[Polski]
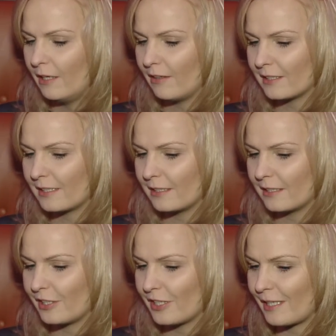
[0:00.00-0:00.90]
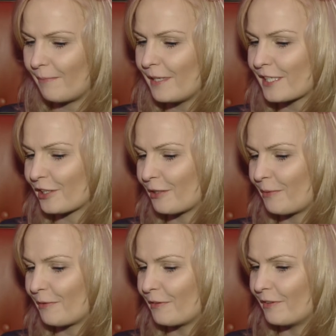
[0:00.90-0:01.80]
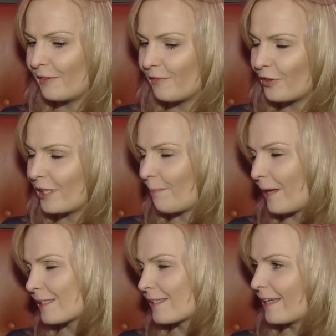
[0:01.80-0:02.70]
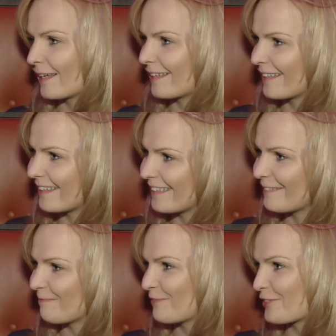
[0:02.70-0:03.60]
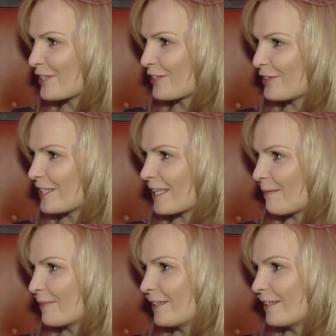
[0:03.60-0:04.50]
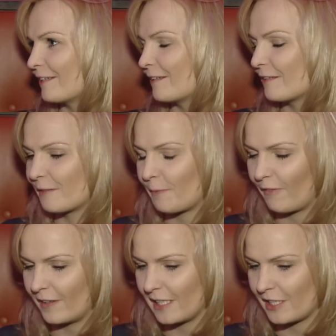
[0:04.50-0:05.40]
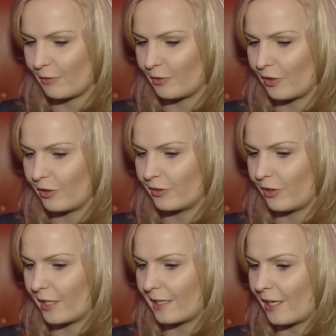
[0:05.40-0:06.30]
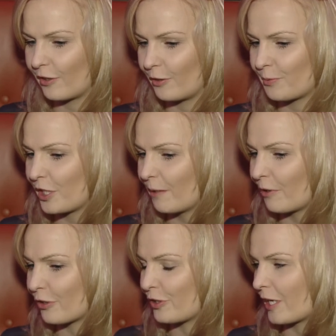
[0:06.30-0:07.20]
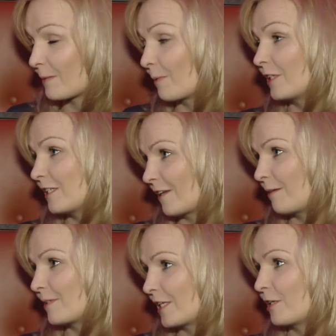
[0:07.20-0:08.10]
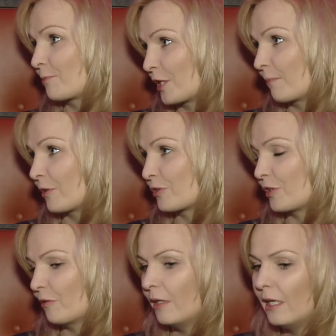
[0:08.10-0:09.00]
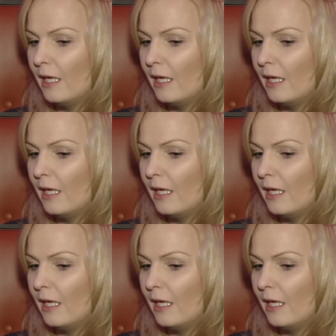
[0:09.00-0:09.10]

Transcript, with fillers: Więc gdzieś tam blisko, no bo woda, piasek, wszystko gdzieś tam sprowadza się do, do jednego, do przyjemności, a sport jest w jakimś sensie przyjemnością.